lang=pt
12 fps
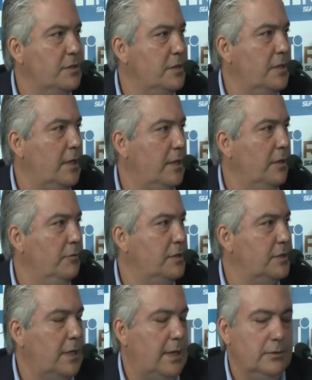de TI no
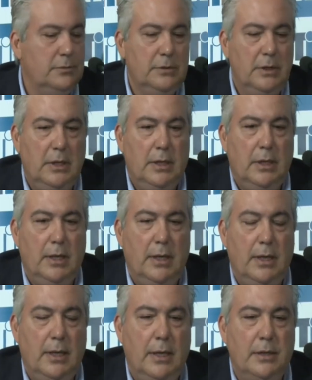Estado.
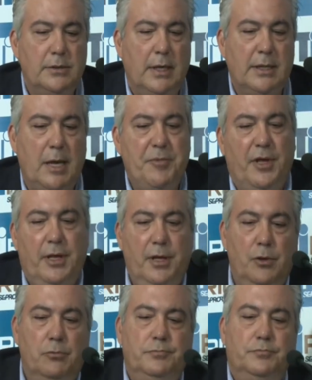É, Startup
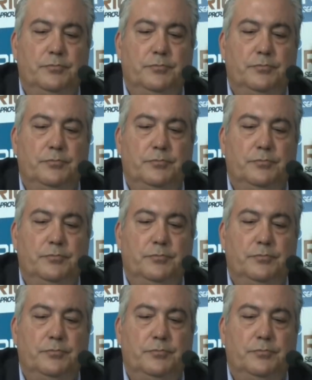Rio